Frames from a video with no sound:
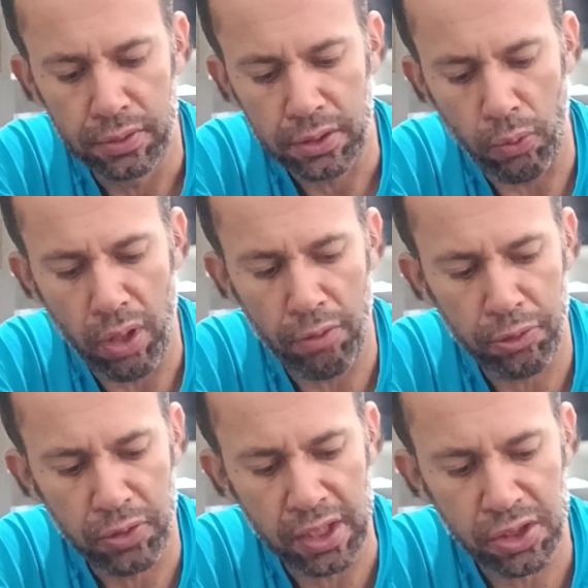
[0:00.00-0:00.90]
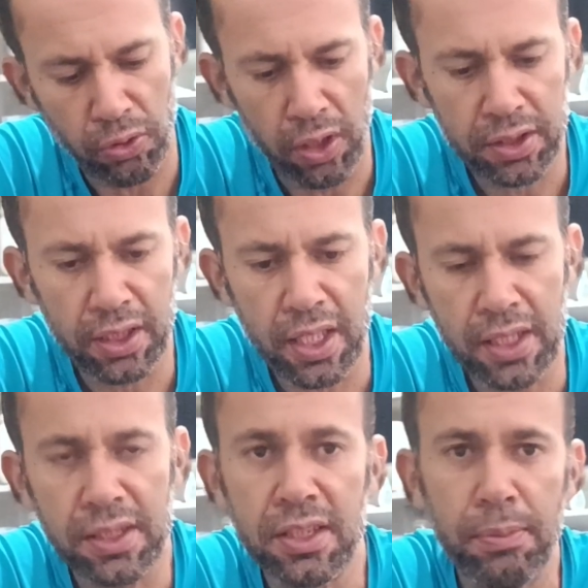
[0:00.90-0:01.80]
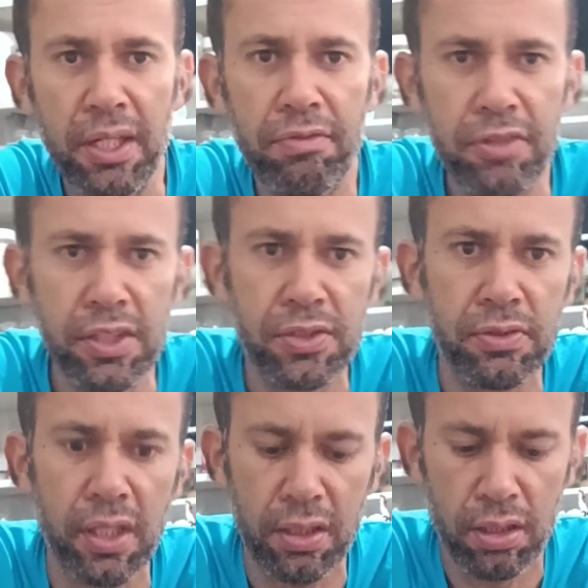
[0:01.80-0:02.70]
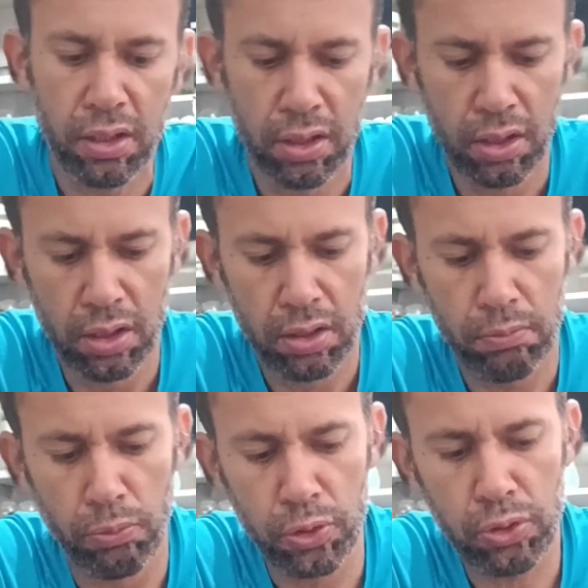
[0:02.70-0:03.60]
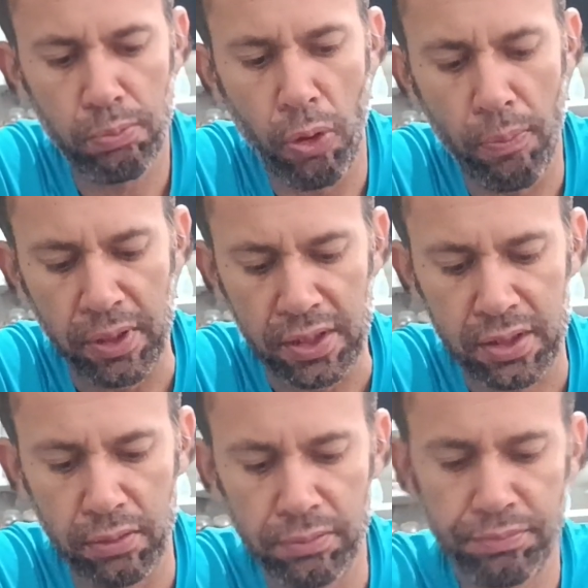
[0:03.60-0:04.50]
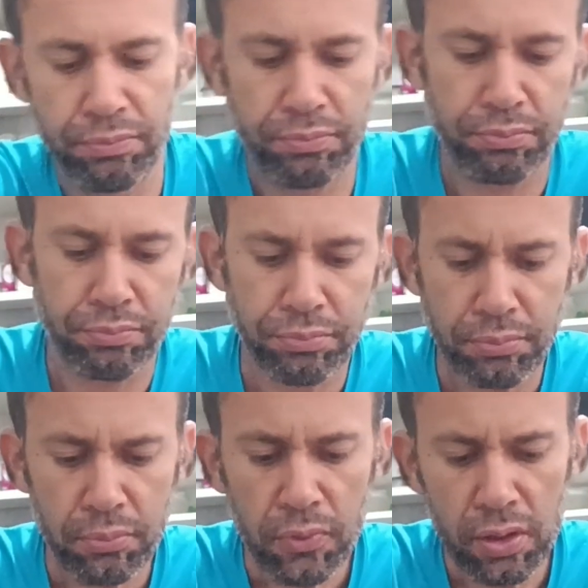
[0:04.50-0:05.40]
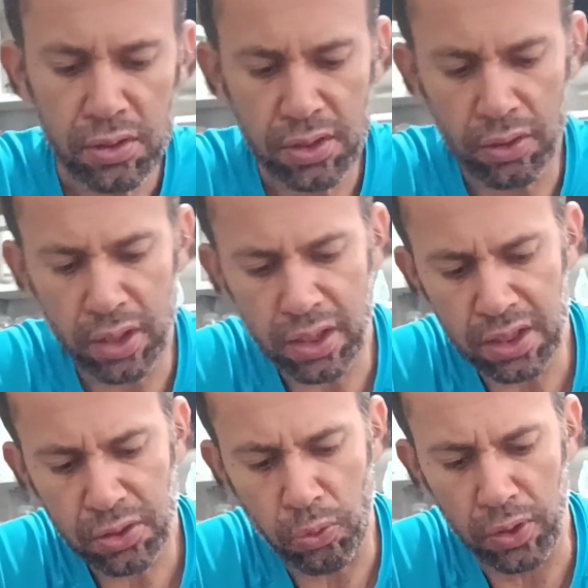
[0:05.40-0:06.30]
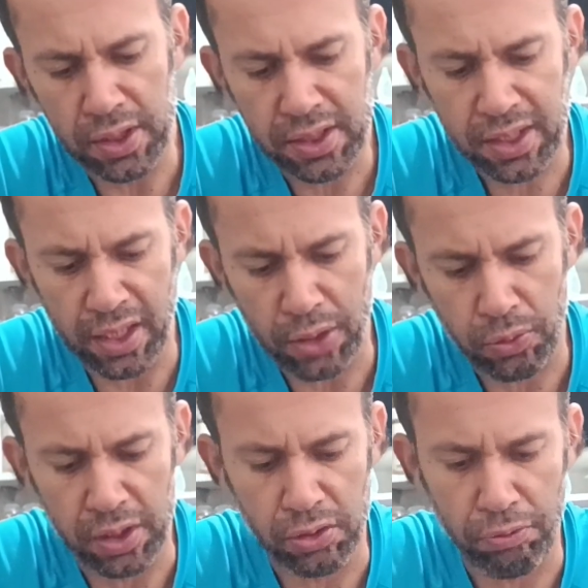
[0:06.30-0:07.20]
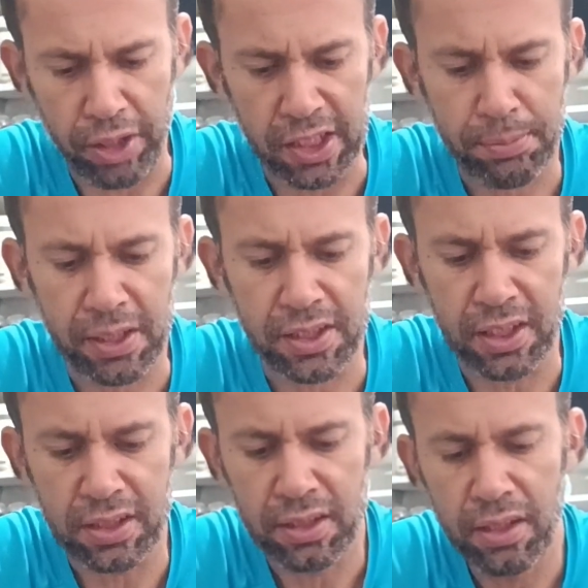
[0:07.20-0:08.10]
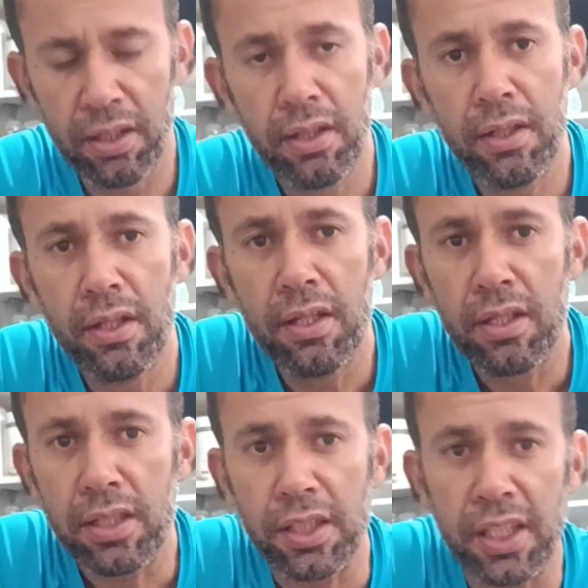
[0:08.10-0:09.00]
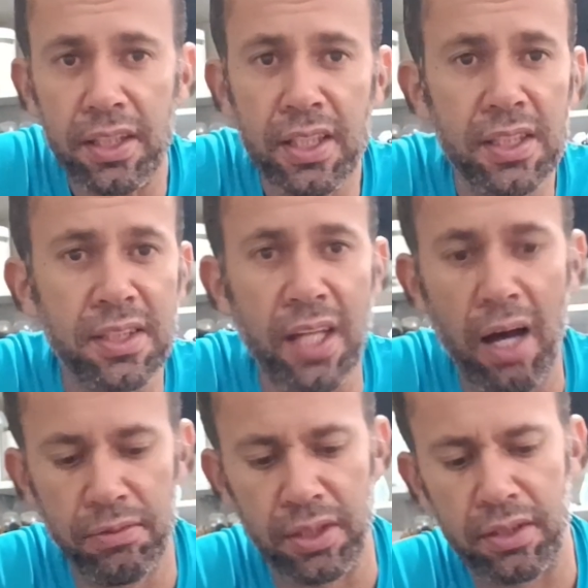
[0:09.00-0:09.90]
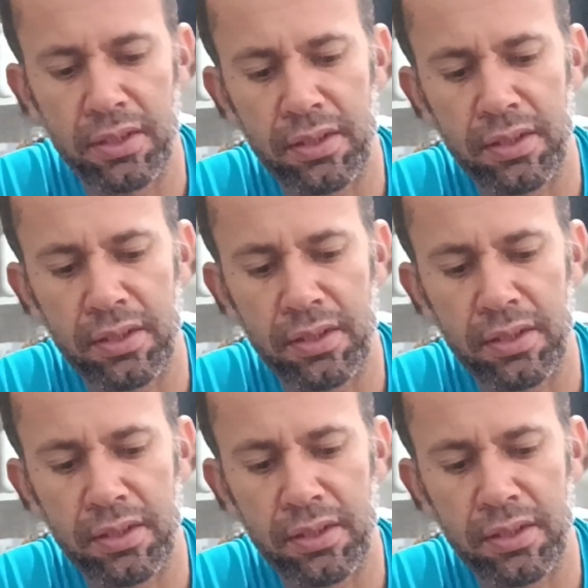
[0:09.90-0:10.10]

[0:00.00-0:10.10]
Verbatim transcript: Então é uma fruta exótica e tem esses benefícios, né? Muito bom mesmo. Então, são tantas coisas que a natureza oferece pra gente que a gente nem sabe.